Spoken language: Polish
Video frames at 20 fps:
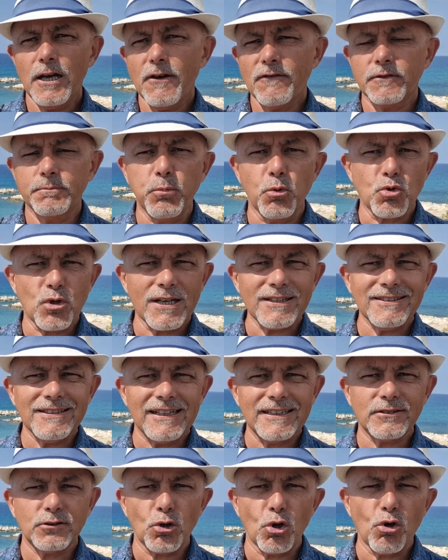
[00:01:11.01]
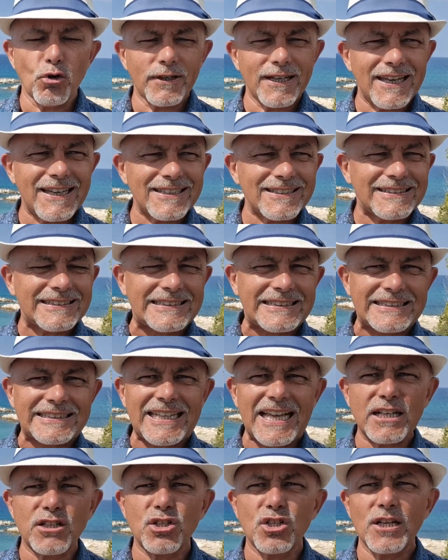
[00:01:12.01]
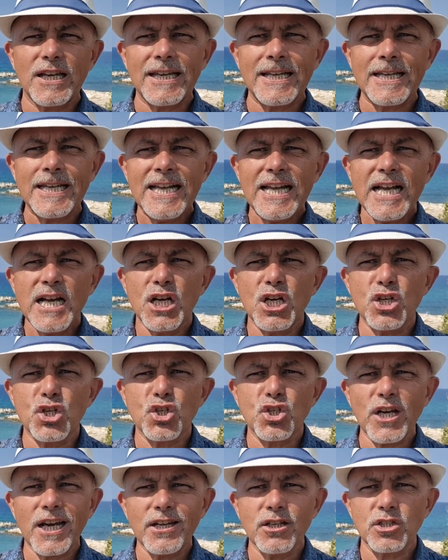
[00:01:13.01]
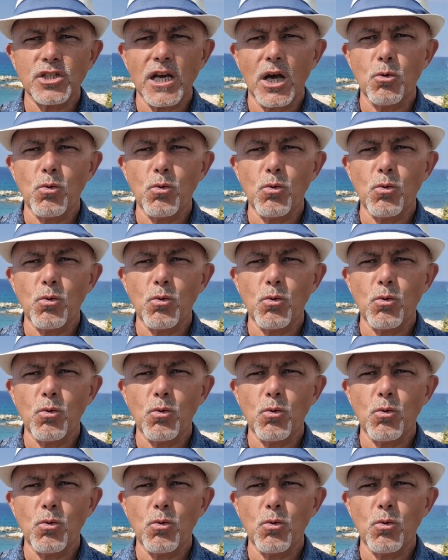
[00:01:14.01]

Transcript: Współczesna astrologia jest znacznie lżejsza,